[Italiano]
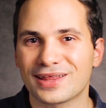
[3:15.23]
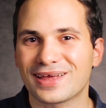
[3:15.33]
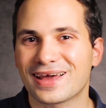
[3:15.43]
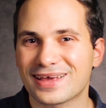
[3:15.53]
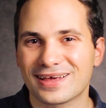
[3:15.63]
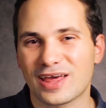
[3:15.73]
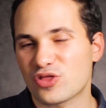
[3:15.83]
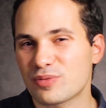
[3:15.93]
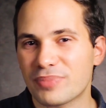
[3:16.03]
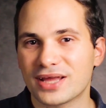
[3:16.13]
è e
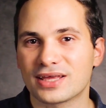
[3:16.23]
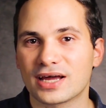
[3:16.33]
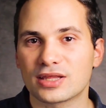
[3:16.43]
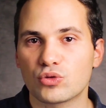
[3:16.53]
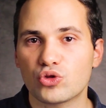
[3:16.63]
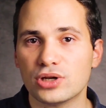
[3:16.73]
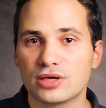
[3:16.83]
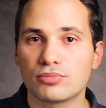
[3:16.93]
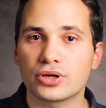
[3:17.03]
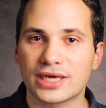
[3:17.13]
simpatica di questo
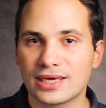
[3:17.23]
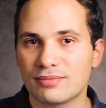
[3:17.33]
libro è che i